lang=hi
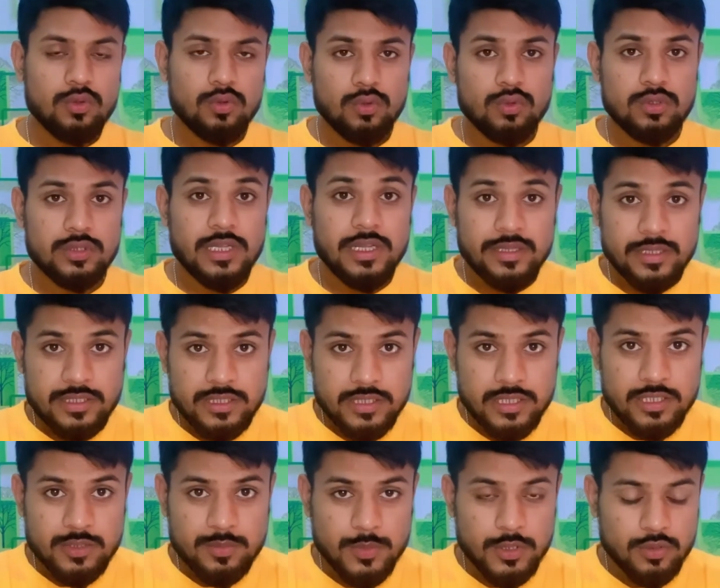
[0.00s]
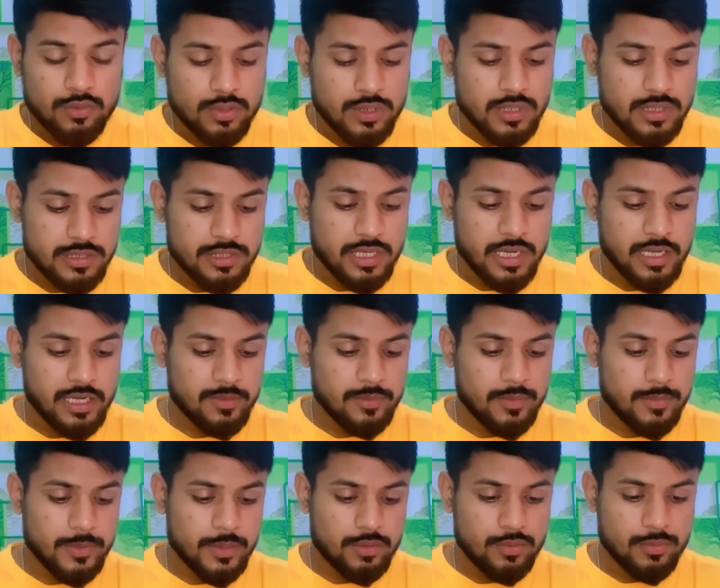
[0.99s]
तो ज़्यादा सीरियस मत होना स्टार्टिंग
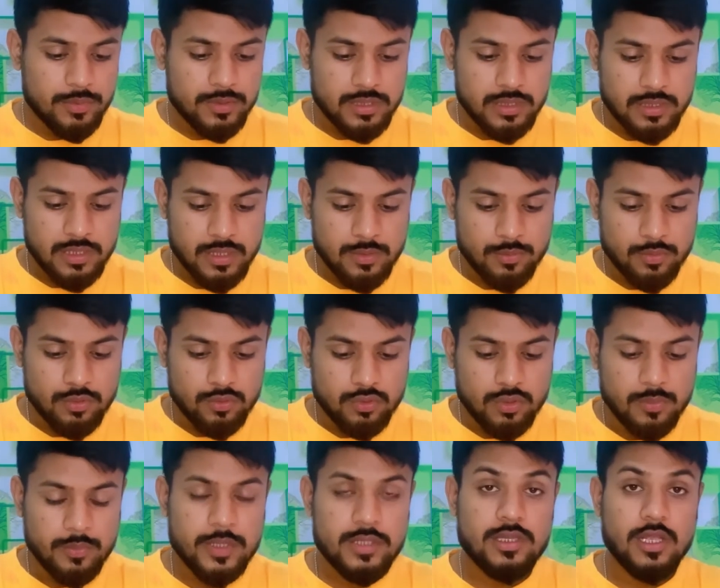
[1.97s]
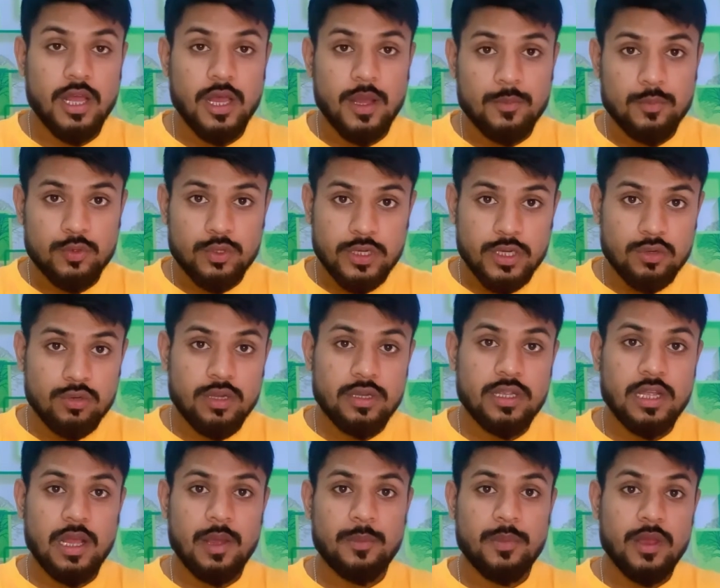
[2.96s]
में मैं तो बस इतना ही बोलूँगा बस आपको रेगुलर
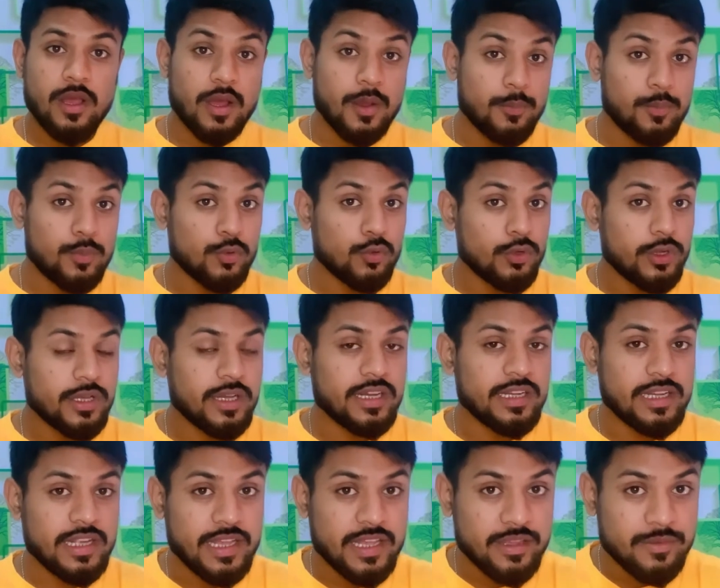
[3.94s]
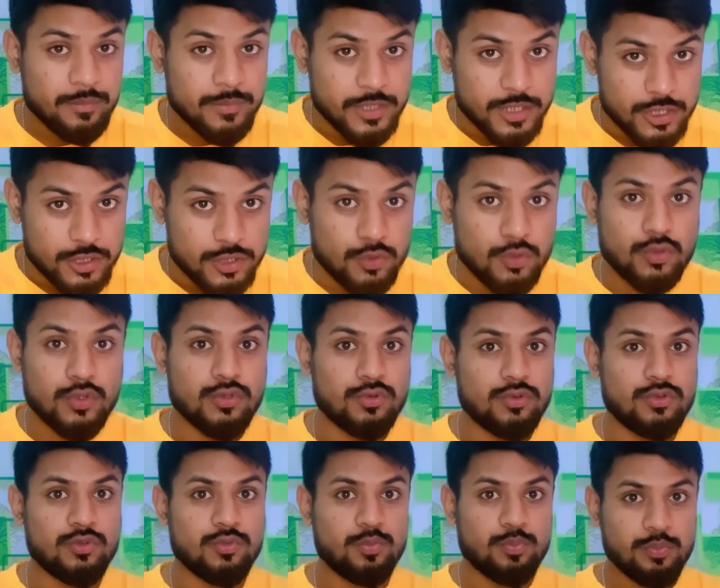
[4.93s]
यहाँ पर अपलोड करना है वीडियो
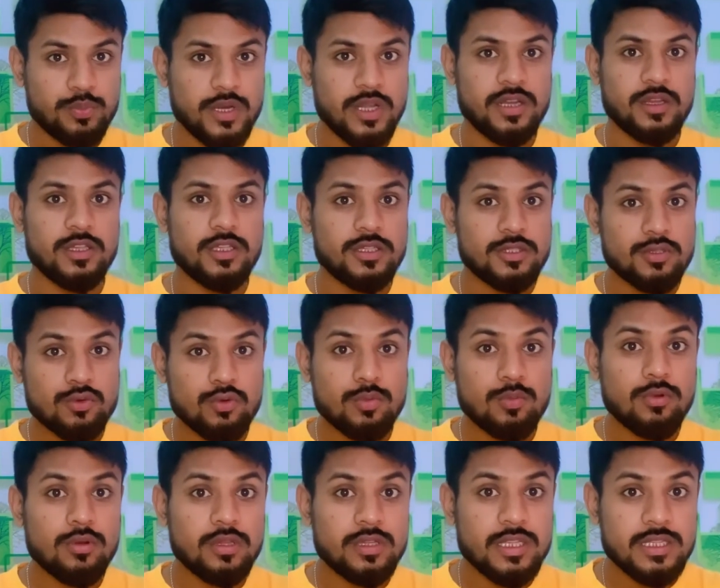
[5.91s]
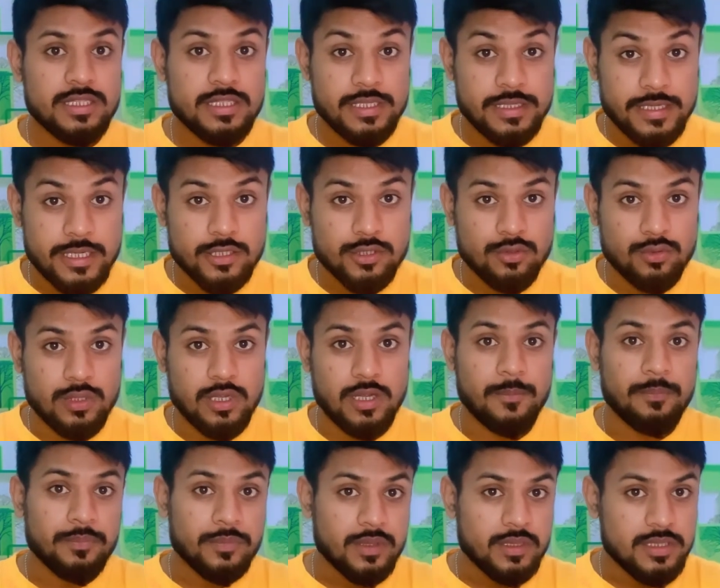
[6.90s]
यूट्यूब पर इसको बोलते हैं सीरियस होना
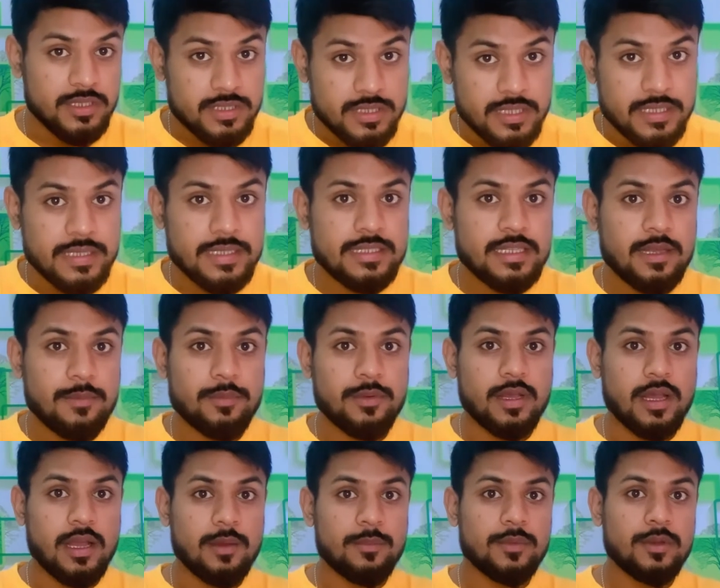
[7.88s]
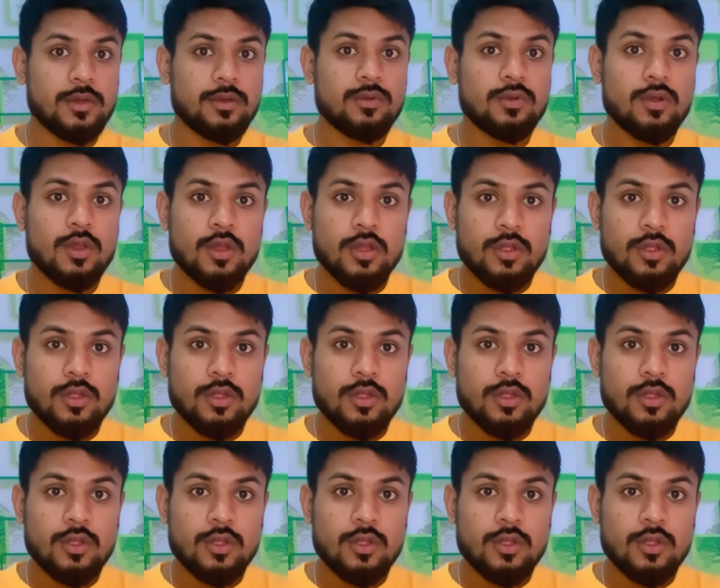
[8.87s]
इस तरीके से आप काम करो